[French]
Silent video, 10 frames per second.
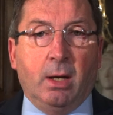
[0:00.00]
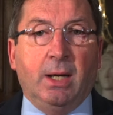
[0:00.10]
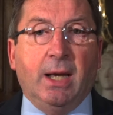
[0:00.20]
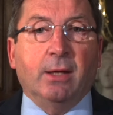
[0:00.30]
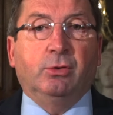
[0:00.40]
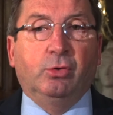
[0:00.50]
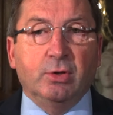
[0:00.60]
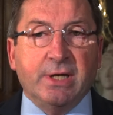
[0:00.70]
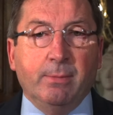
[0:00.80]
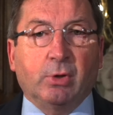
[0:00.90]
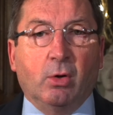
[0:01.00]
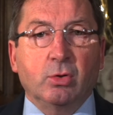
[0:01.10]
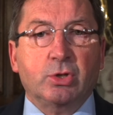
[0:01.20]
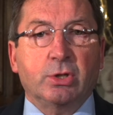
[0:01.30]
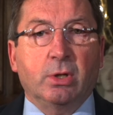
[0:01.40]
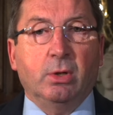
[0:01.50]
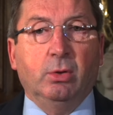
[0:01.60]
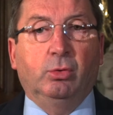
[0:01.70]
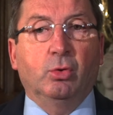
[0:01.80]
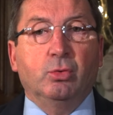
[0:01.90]
la deuxième tranche
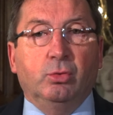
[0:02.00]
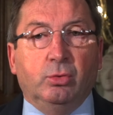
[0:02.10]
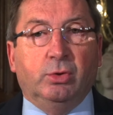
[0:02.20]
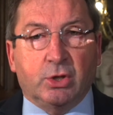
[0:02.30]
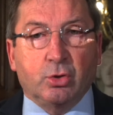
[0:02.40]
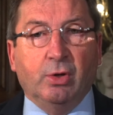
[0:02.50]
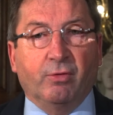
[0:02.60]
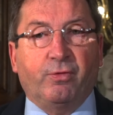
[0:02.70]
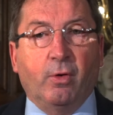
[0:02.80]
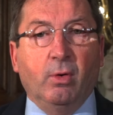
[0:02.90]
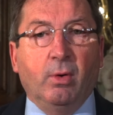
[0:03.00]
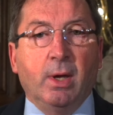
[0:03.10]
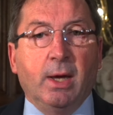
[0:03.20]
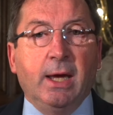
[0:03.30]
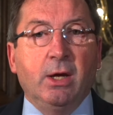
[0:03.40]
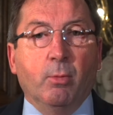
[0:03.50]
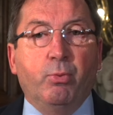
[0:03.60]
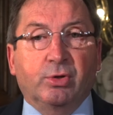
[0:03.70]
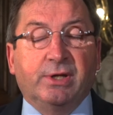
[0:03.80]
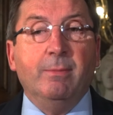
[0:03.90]
des jeux d'enfants ayant
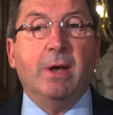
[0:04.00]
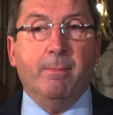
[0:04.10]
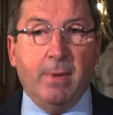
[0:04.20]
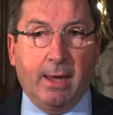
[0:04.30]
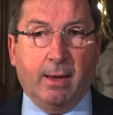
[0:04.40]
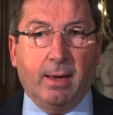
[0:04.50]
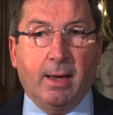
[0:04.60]
pour thème la mer